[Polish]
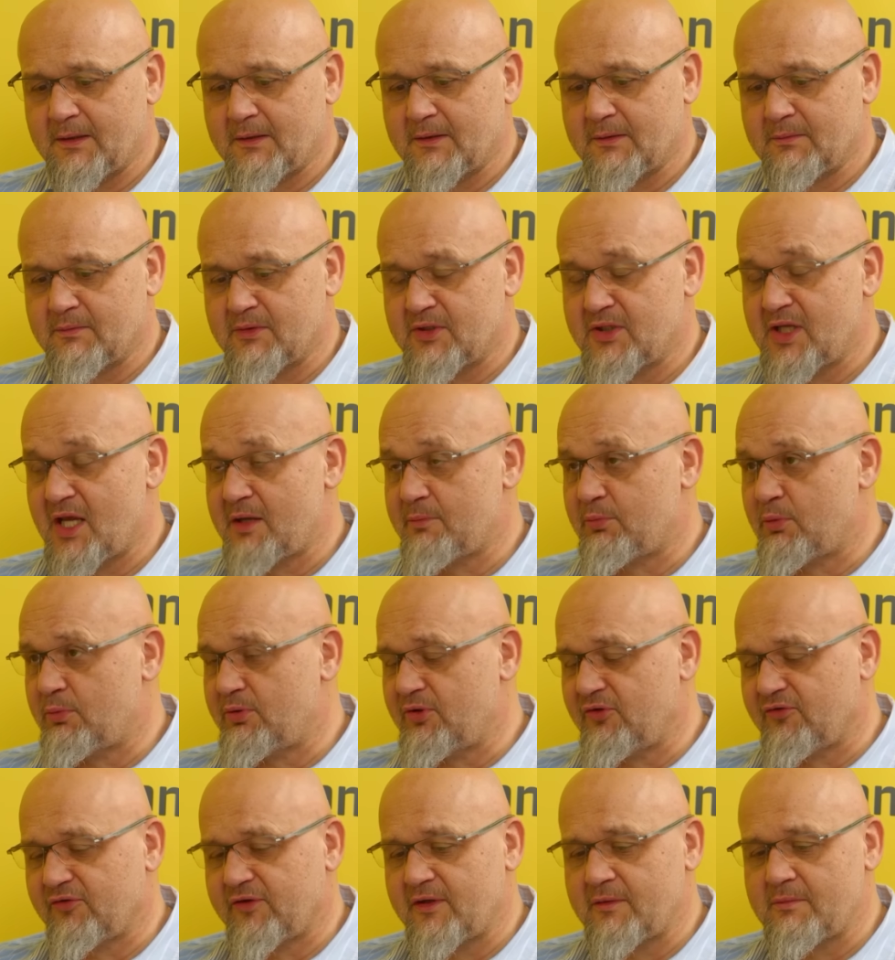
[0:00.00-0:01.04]
e, mniej
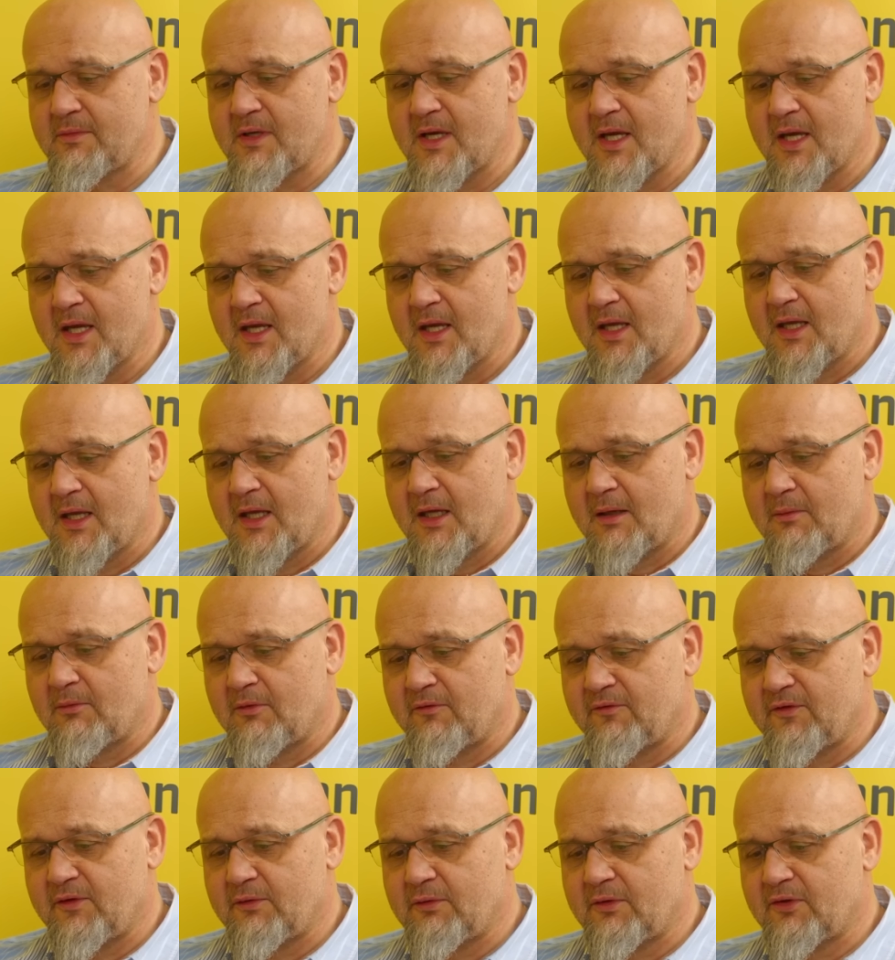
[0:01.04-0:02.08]
publicznym,
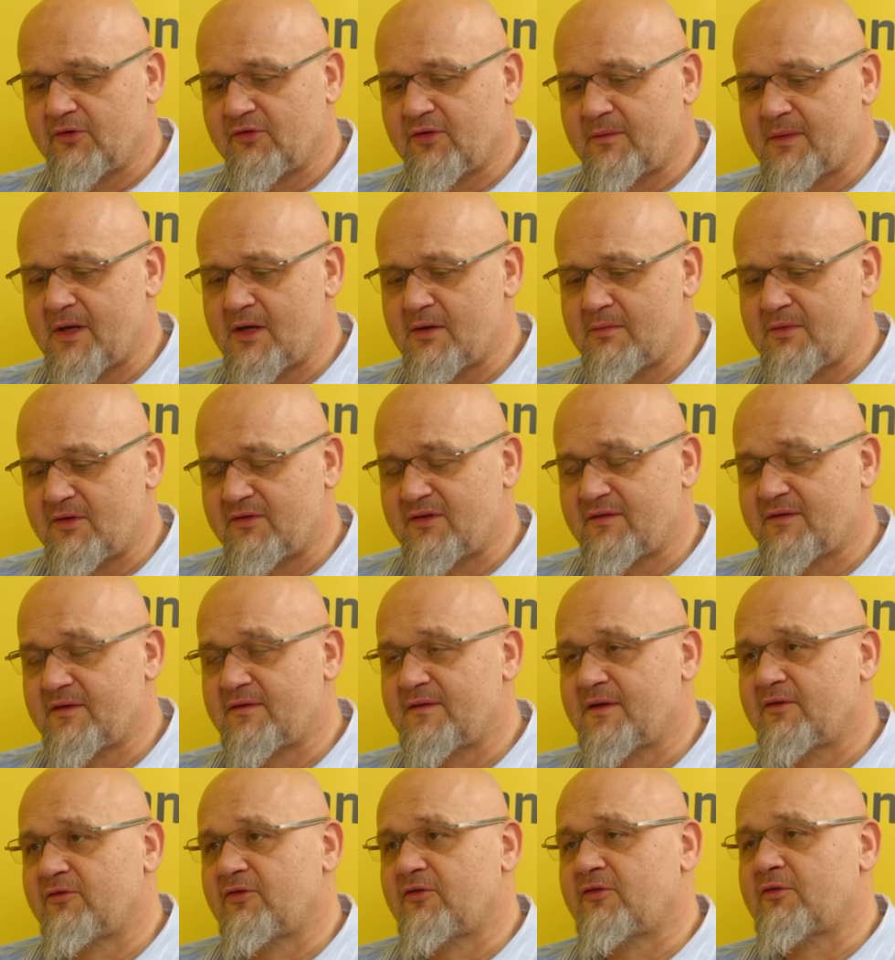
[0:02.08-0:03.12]
mówiły, że mają mieć nawet
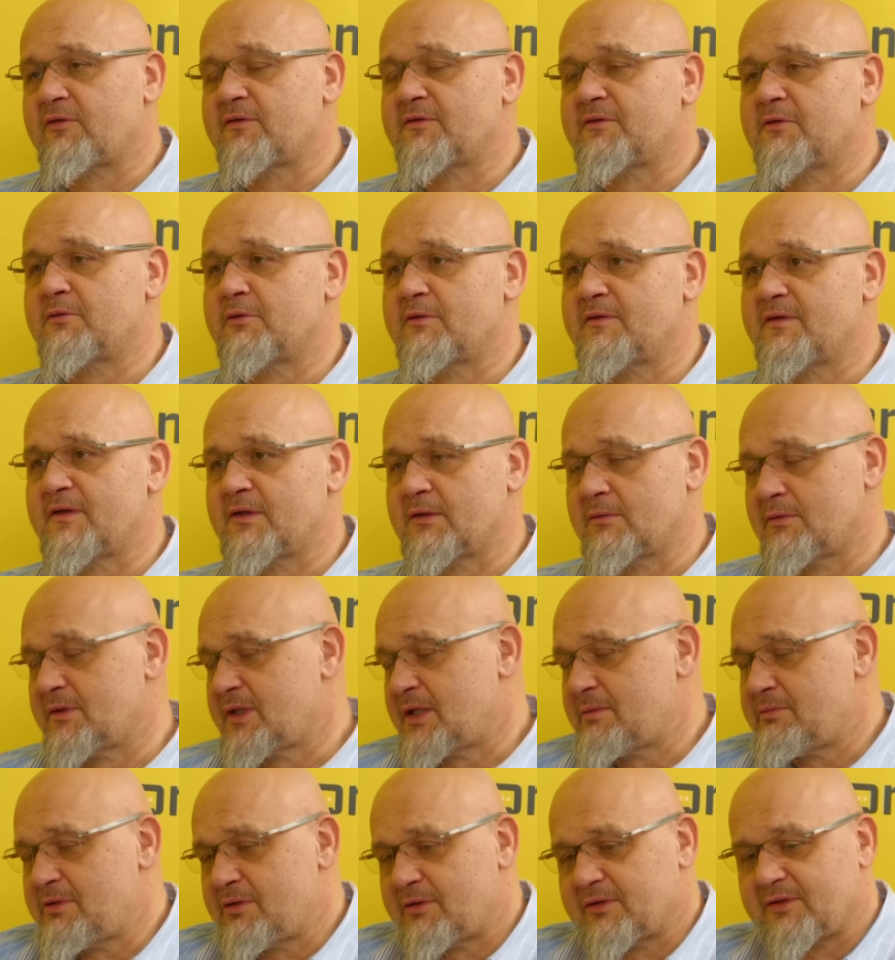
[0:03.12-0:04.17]
większość konstytucyjną. No
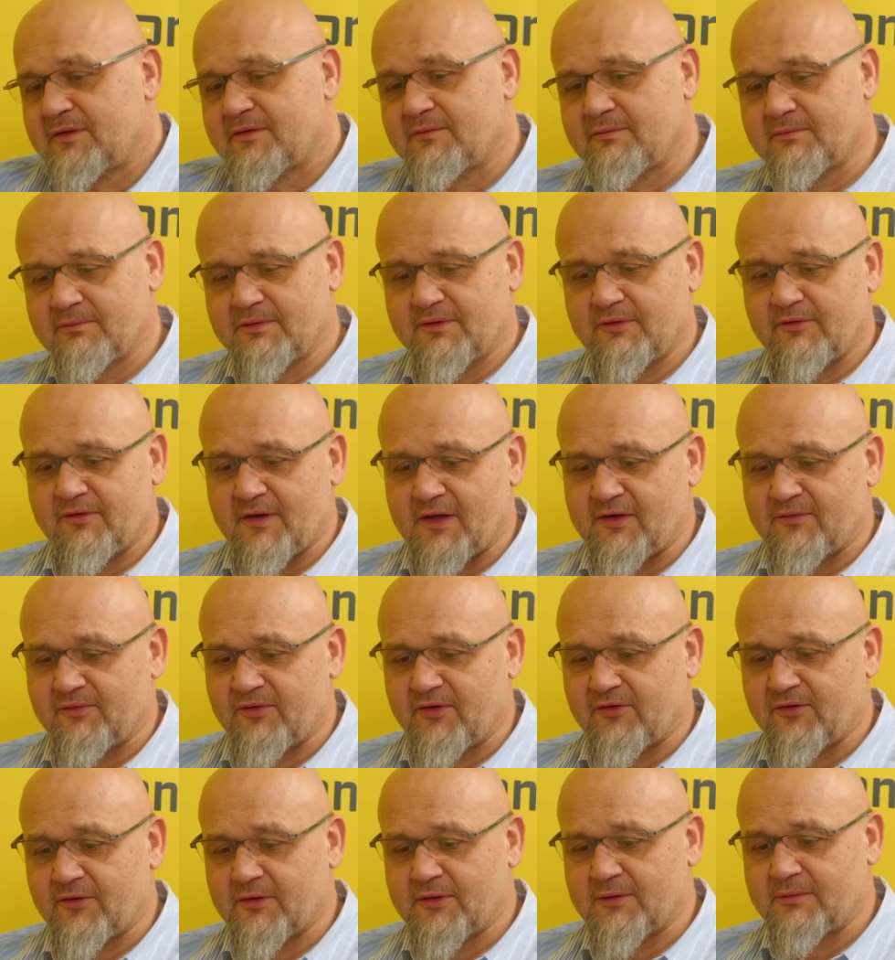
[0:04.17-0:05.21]
tak było, ty słyszałeś
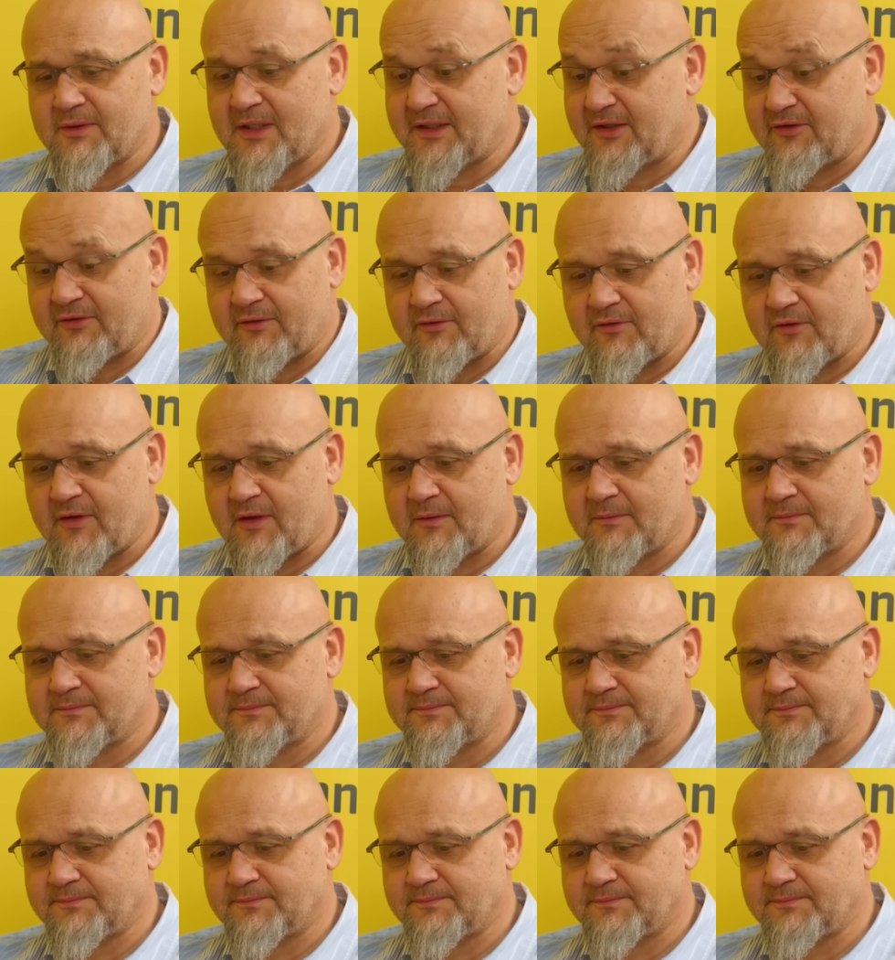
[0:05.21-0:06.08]
przecież o tym, ja też słyszałem.